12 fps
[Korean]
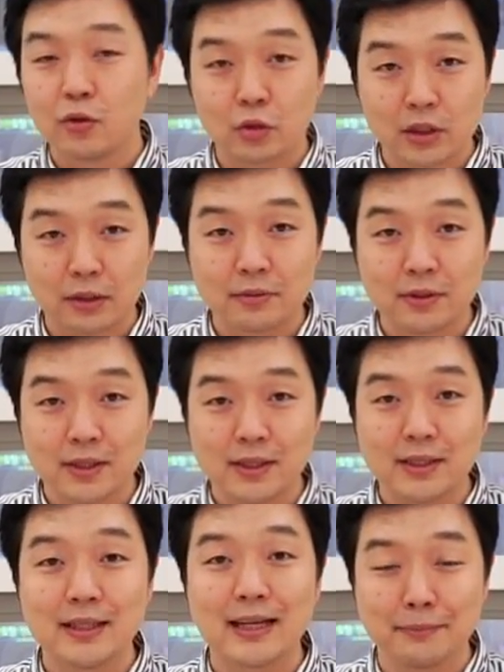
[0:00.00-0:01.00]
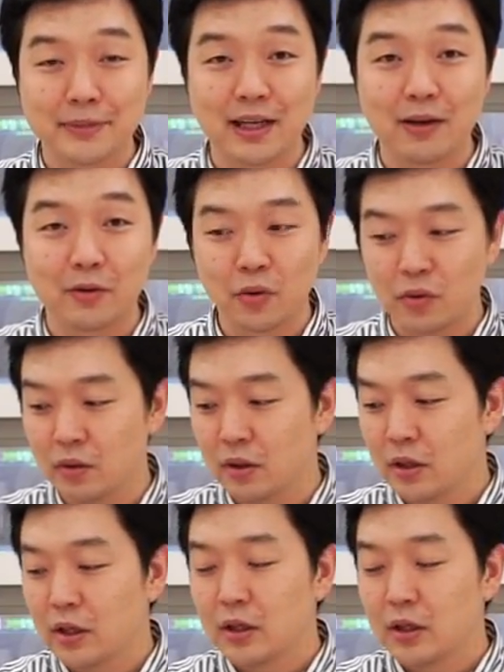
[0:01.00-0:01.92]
독자분들 감사하고